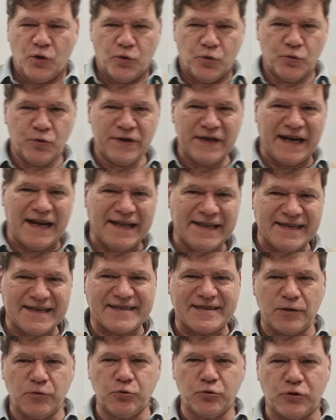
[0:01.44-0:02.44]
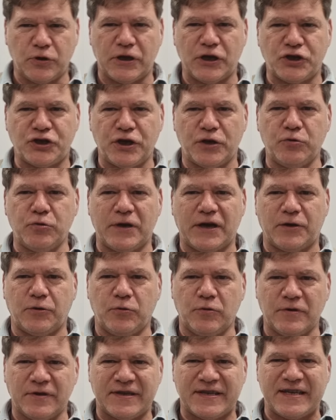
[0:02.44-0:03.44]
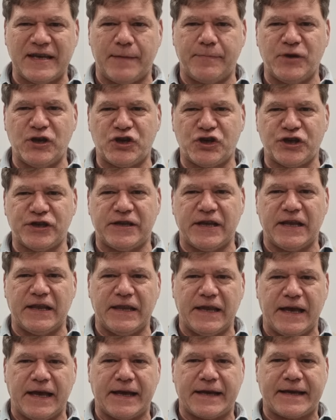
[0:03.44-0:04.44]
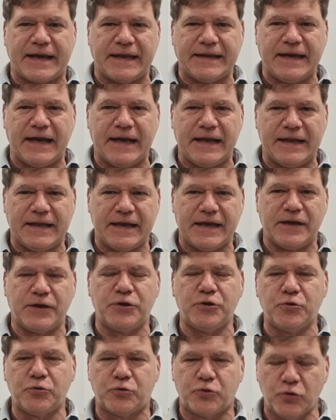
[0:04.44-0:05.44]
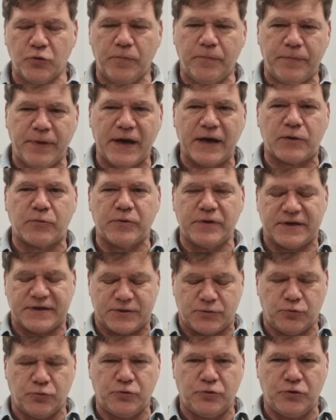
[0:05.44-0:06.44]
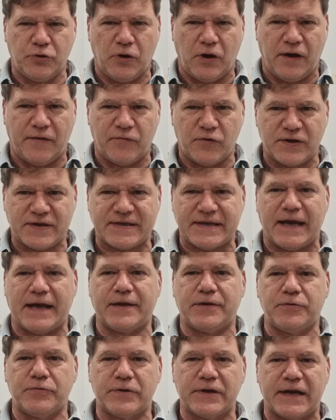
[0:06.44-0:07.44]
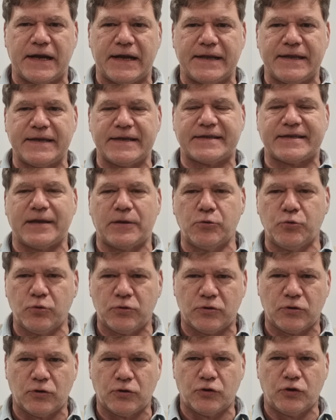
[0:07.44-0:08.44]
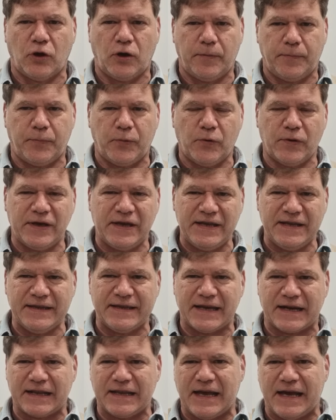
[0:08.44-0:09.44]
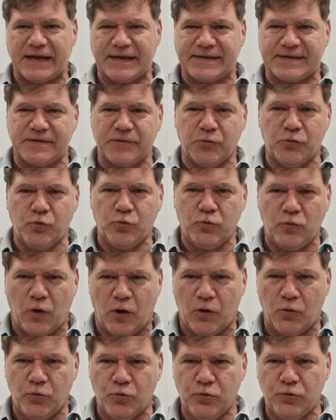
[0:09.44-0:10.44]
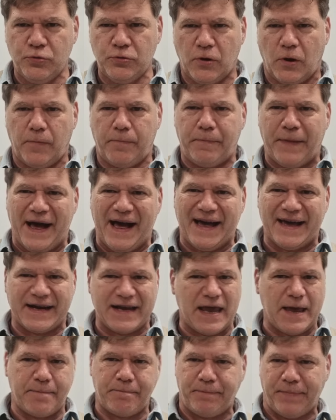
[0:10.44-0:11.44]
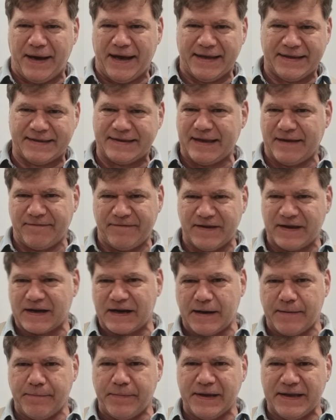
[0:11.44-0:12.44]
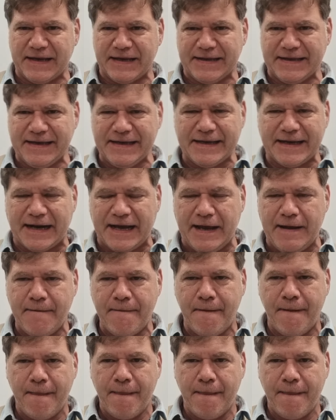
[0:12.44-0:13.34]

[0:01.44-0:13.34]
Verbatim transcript: Un grande saluto da Gianluca Rossi, amici del canale YouTube, qui studio a voi stadio. Un grande saluto dopo Interlazio 1-1 pari e patta verrebbe da dire.